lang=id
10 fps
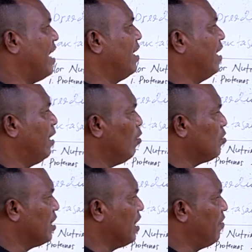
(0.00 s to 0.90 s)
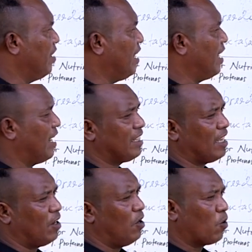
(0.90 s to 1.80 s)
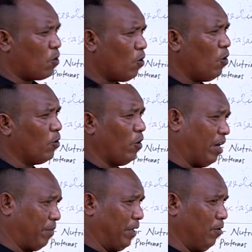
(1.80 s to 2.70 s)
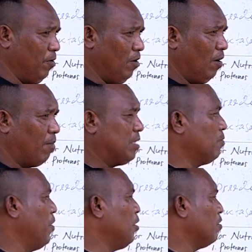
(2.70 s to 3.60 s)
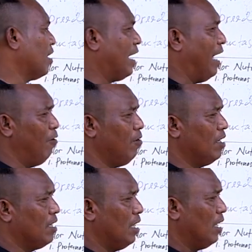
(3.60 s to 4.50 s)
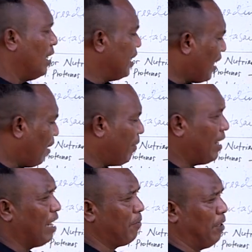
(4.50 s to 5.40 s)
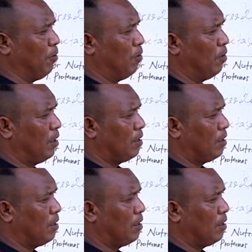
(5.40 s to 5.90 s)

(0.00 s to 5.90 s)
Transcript: try and error signifikan dan katak koko no arbiru mais momentu ita kahur ita labela arbiru